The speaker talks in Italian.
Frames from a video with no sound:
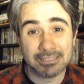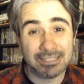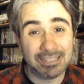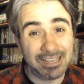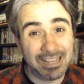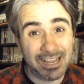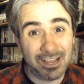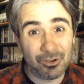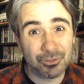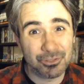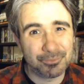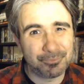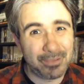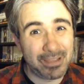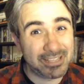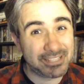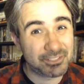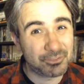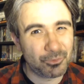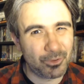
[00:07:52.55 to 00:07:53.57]
Cloud
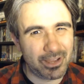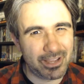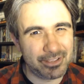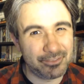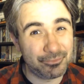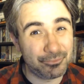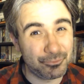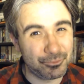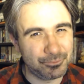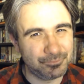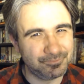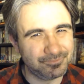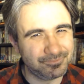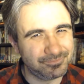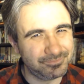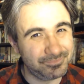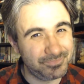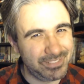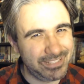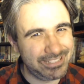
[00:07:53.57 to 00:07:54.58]
Best Waifu,
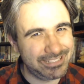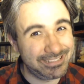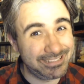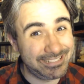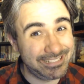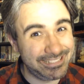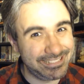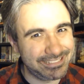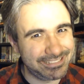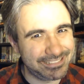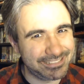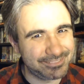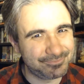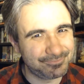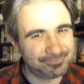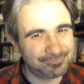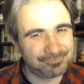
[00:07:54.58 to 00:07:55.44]
indeed.